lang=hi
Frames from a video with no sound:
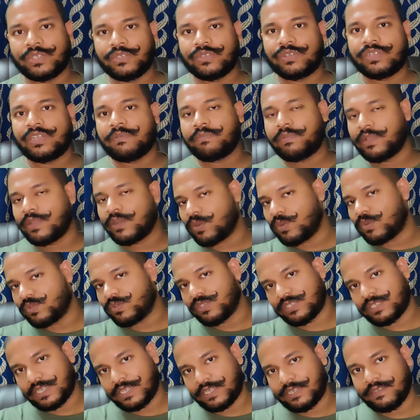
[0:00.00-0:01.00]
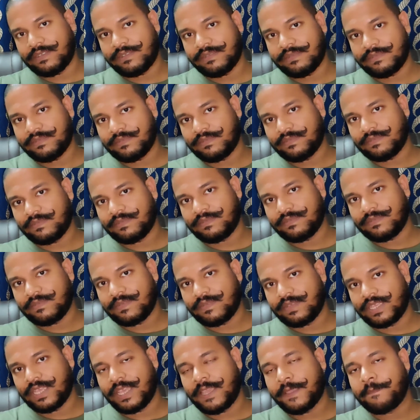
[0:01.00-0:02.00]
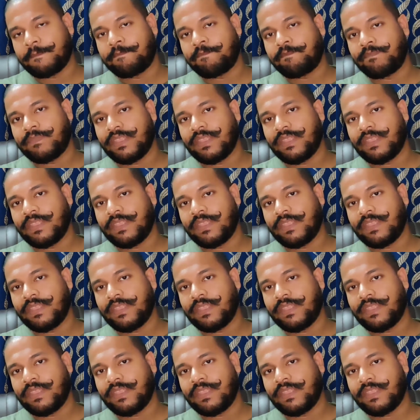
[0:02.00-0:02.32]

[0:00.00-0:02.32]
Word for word: इट शुडेंट बी रोस्टेड ओके